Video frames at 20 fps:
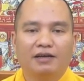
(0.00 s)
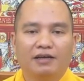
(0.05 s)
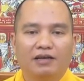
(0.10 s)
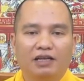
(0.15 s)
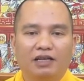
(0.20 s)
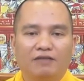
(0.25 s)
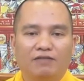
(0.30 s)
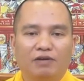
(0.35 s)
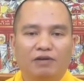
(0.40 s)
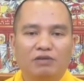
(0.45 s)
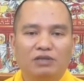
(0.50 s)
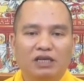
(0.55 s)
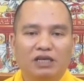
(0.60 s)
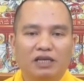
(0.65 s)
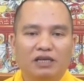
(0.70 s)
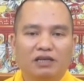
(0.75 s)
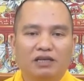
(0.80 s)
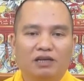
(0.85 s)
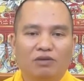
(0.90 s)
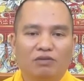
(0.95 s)
nên phóng
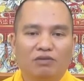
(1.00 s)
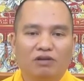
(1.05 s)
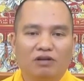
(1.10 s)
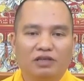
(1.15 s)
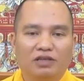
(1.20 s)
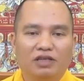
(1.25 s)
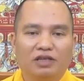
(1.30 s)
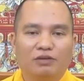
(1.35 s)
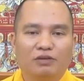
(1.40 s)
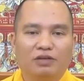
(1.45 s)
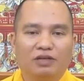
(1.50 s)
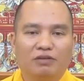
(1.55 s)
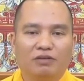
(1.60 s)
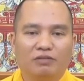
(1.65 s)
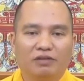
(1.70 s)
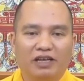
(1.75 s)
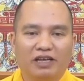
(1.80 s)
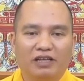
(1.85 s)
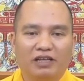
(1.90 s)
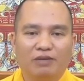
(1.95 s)
sinh không có nhiều thì
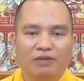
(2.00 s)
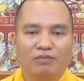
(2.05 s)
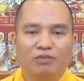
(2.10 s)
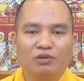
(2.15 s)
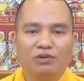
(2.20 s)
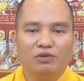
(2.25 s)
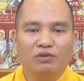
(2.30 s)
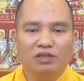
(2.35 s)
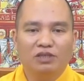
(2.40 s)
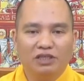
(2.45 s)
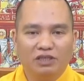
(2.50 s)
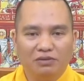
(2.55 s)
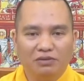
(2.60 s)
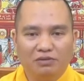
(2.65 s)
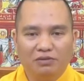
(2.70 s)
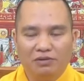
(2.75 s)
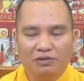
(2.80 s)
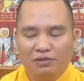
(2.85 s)
cũng thành tâm một chút xíu